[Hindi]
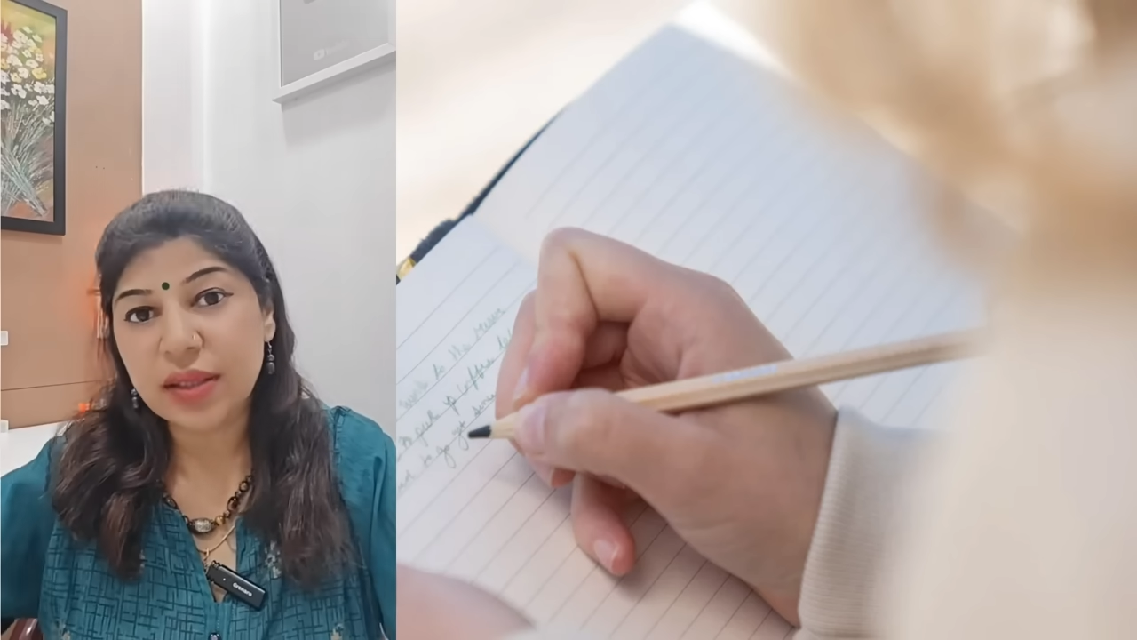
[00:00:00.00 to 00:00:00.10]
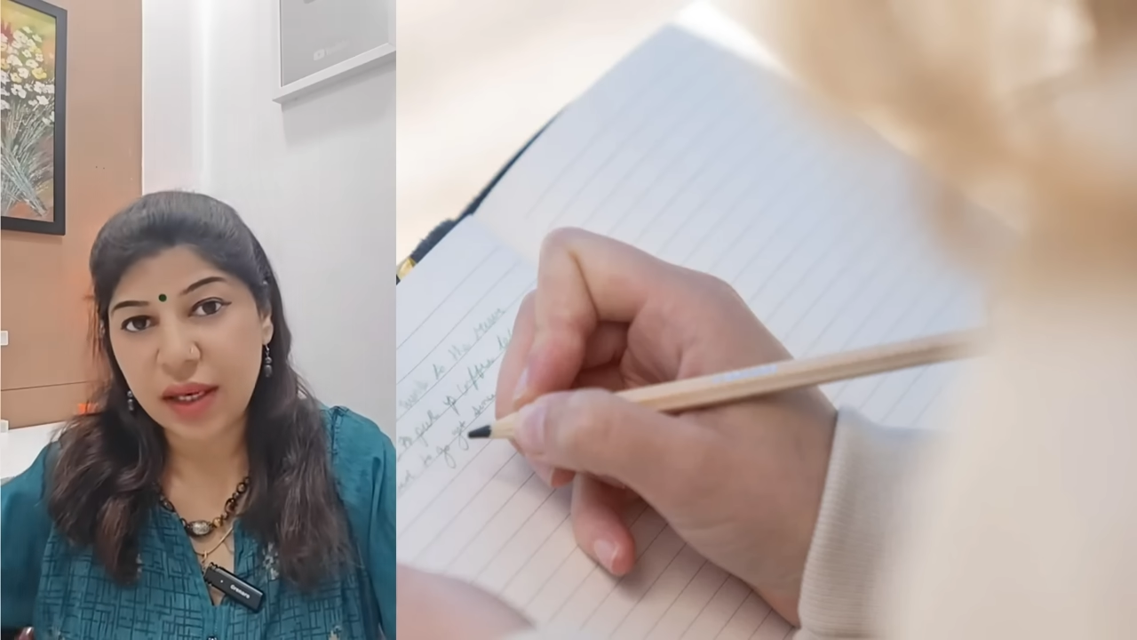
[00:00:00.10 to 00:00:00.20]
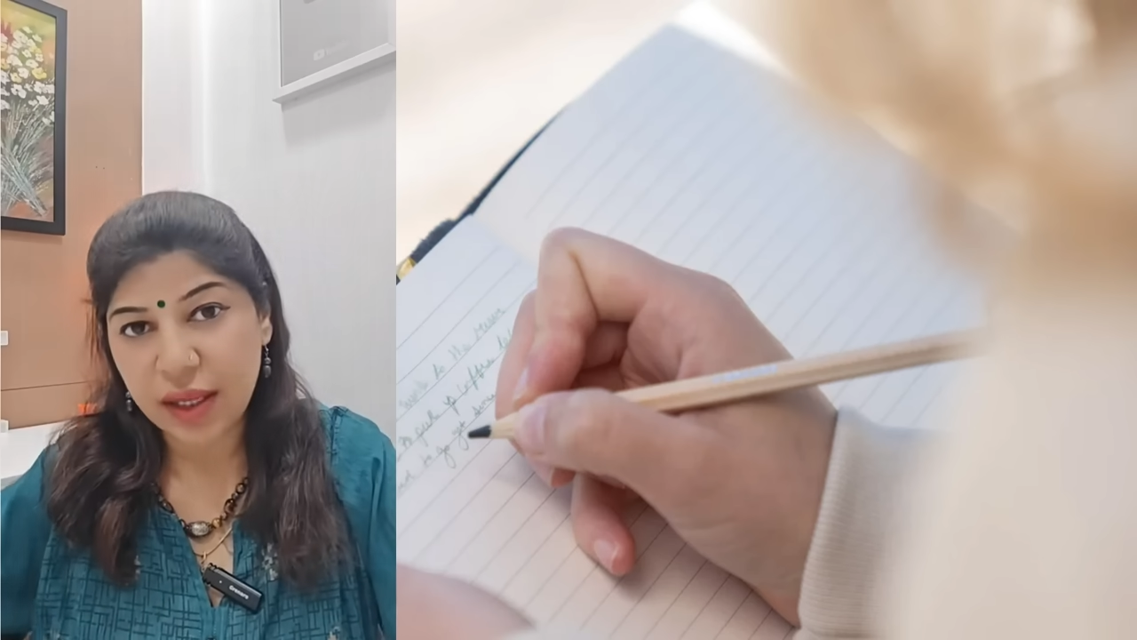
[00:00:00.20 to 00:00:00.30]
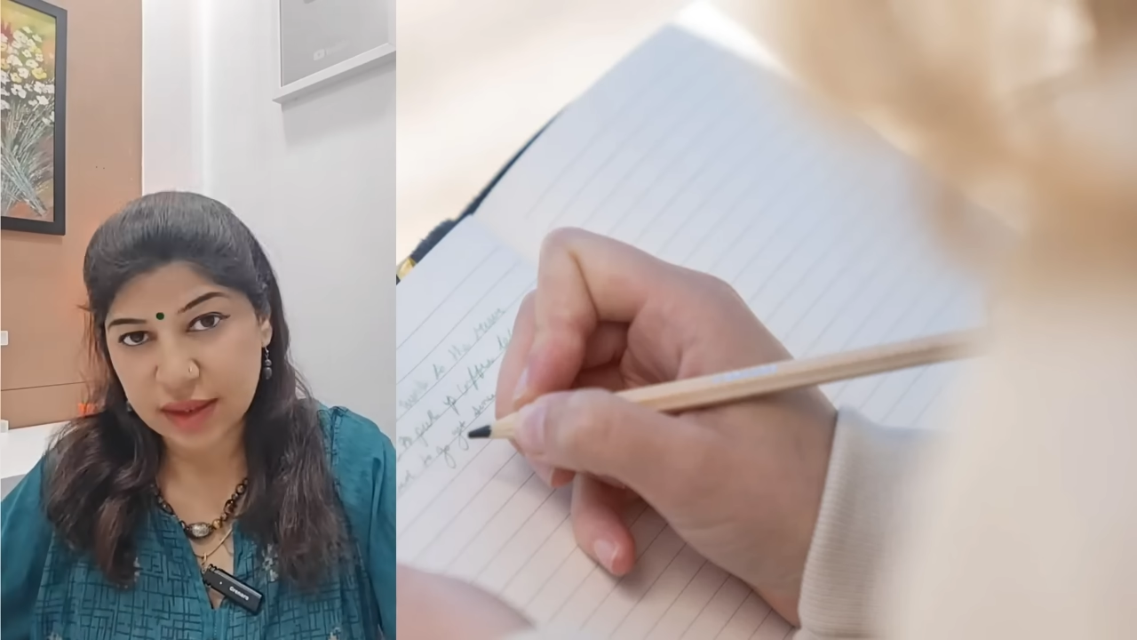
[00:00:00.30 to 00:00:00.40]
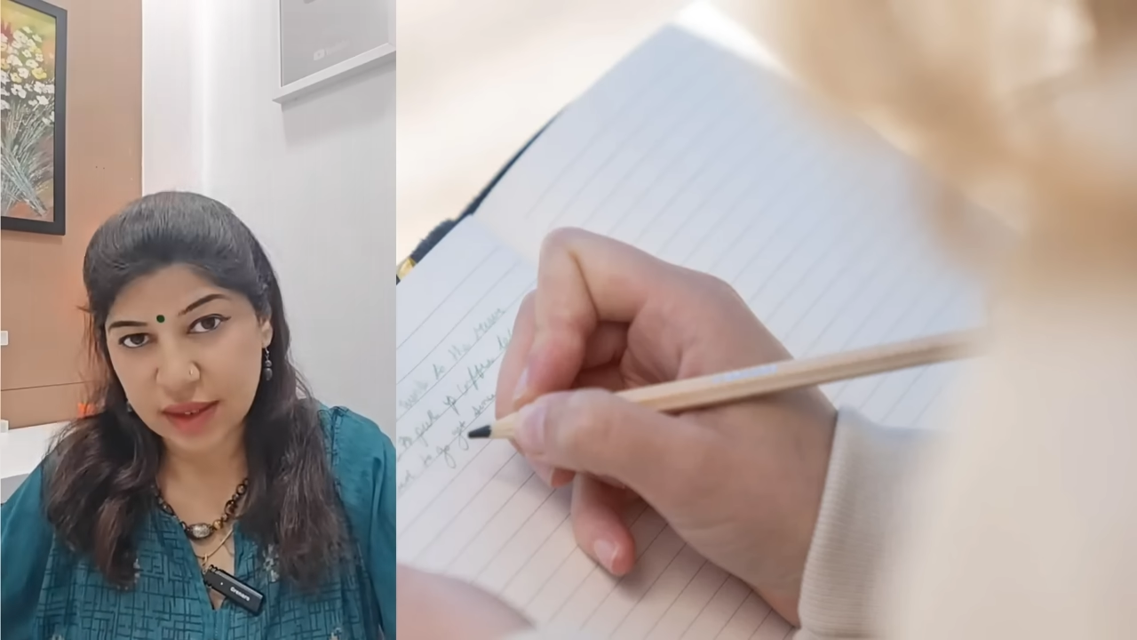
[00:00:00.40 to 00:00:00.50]

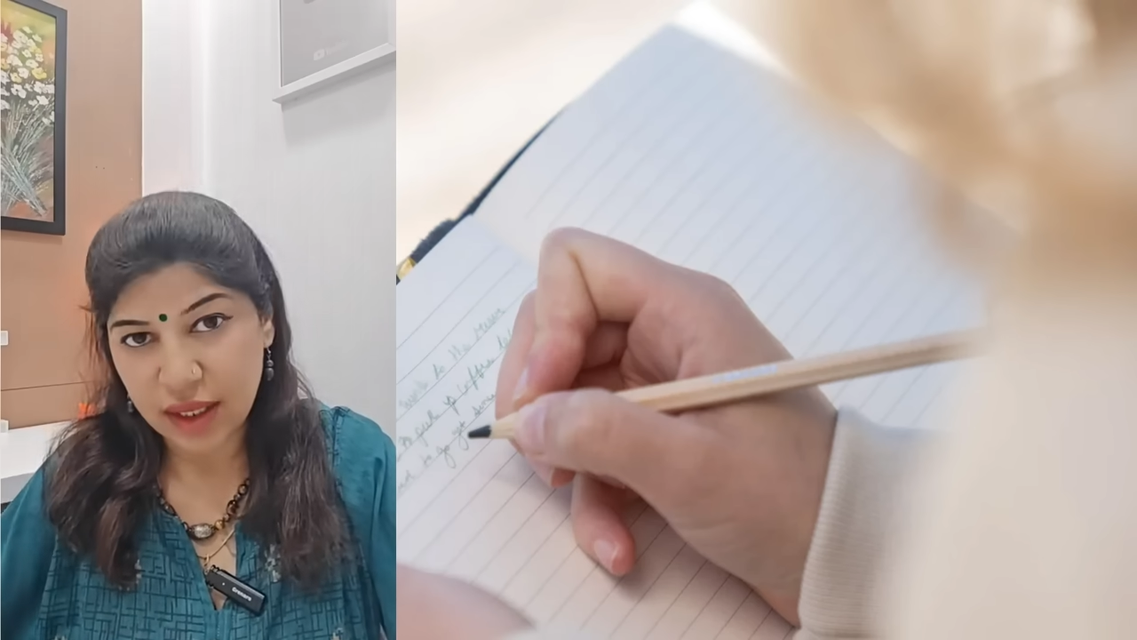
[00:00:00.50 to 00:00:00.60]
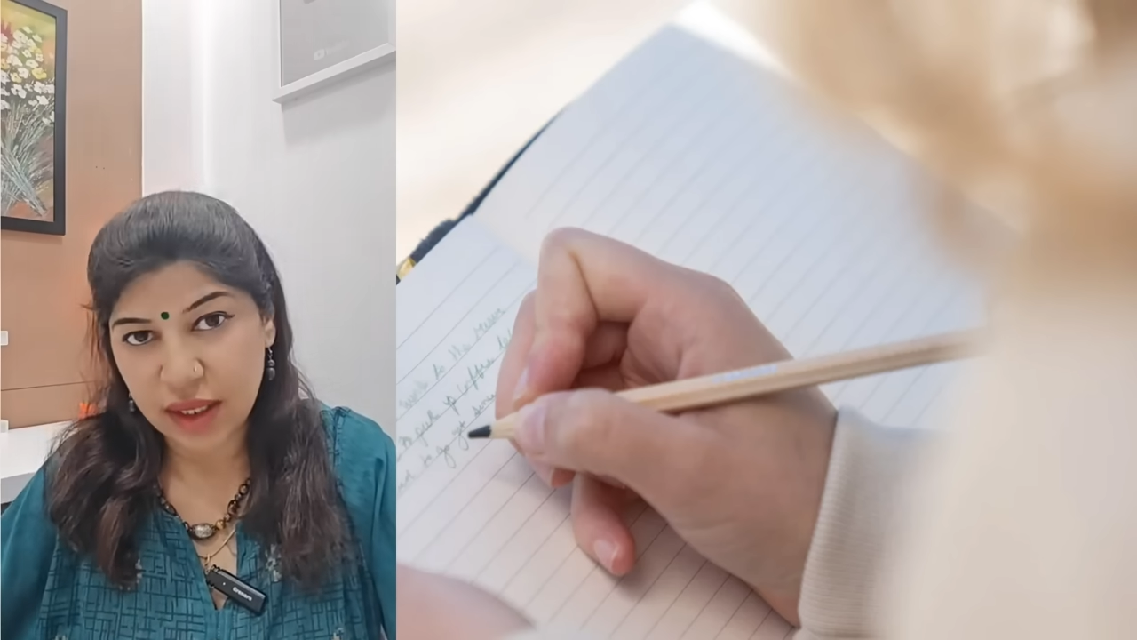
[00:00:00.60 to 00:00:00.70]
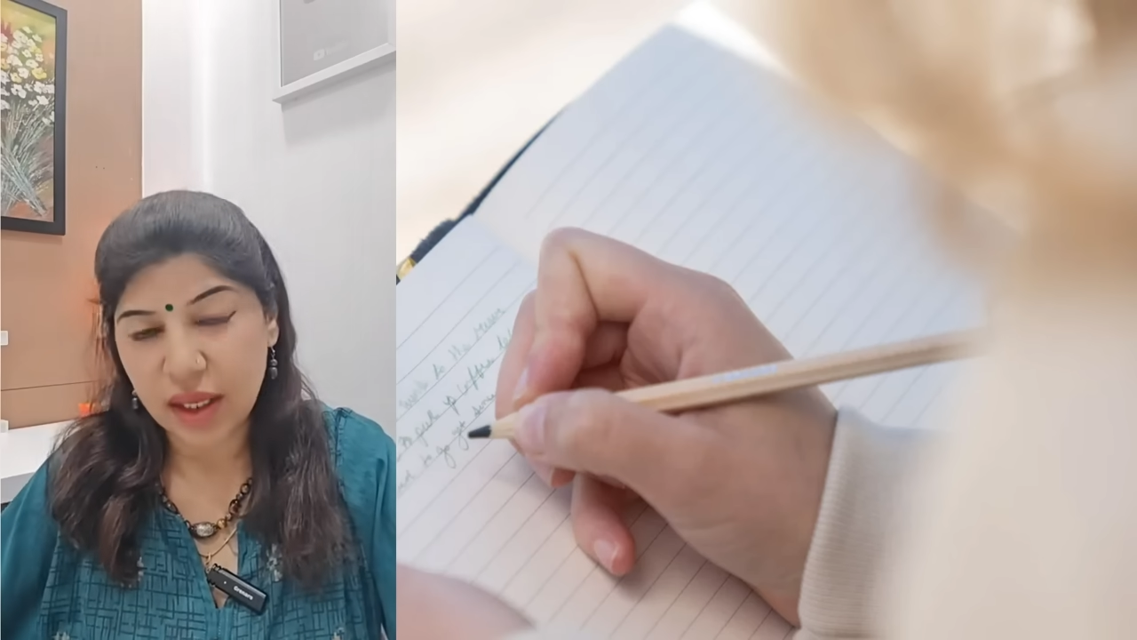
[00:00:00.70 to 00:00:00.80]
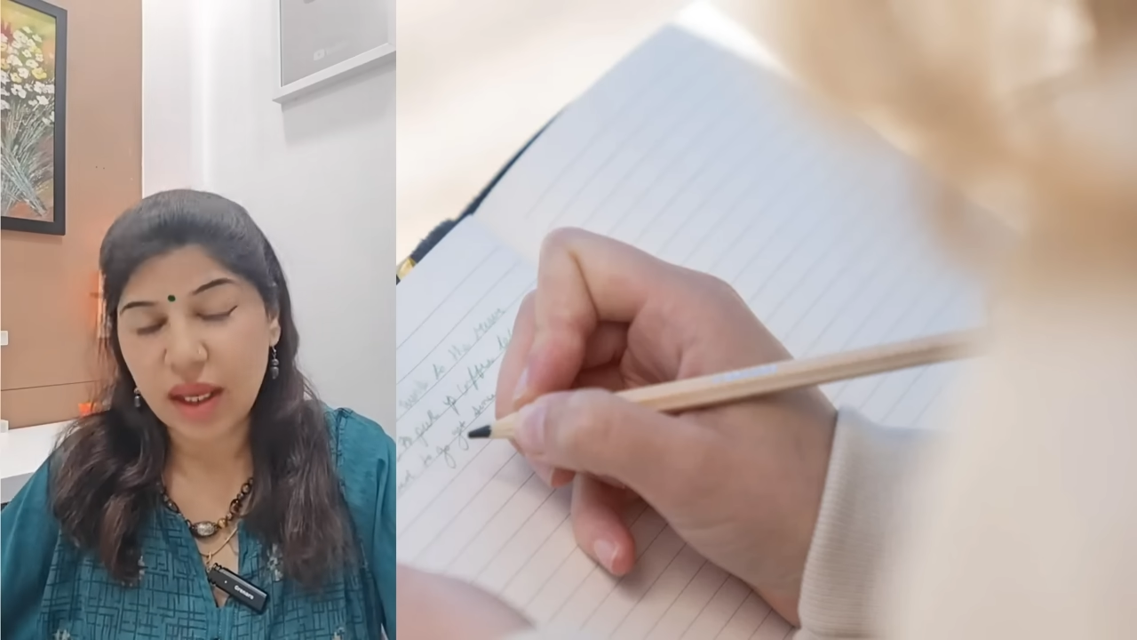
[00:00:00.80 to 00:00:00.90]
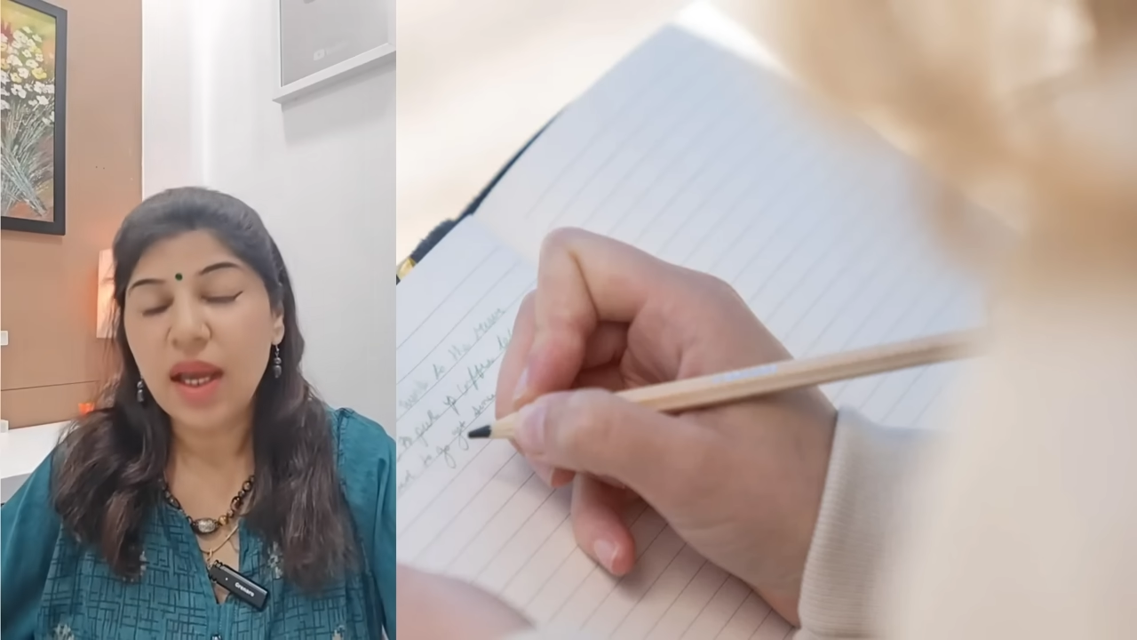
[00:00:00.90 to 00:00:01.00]
तरीके से
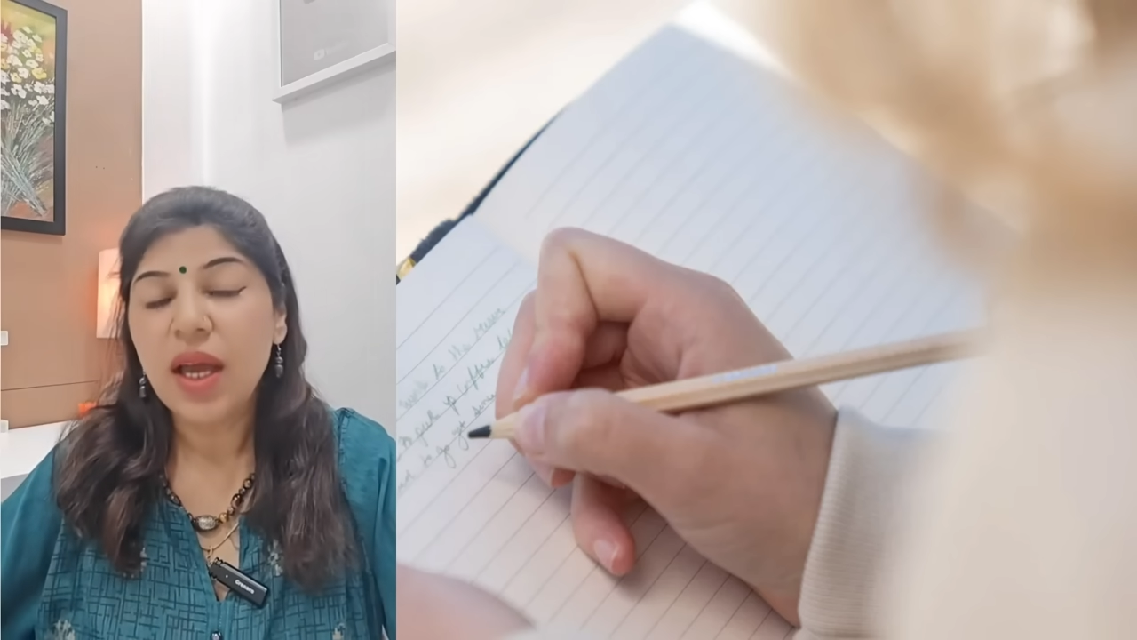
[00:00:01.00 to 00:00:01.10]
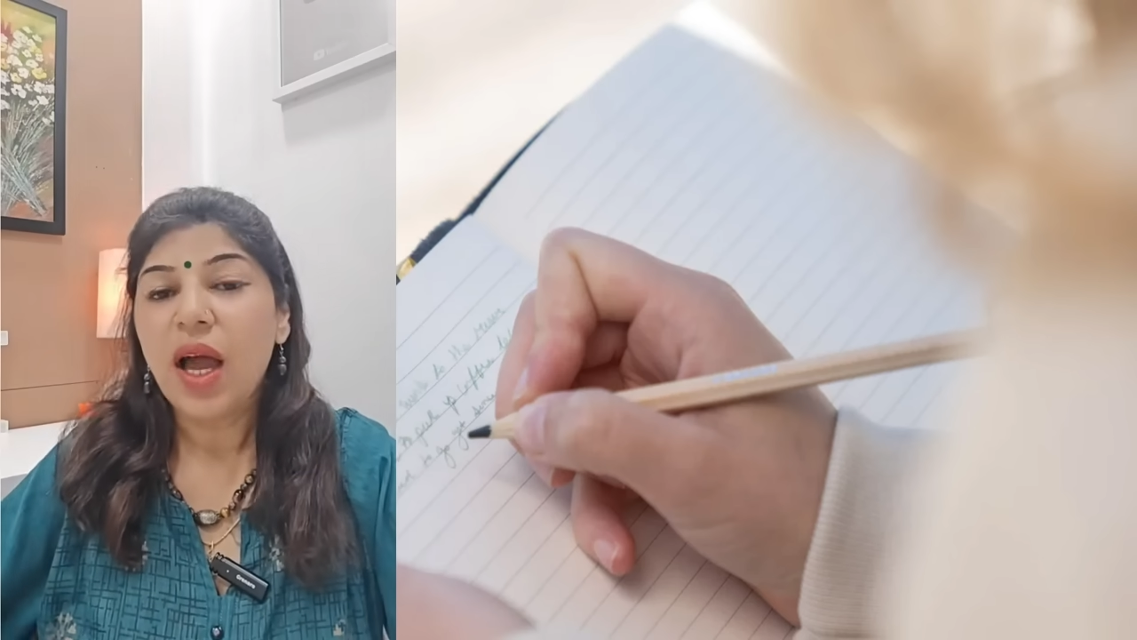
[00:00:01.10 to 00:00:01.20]
लिखेंगे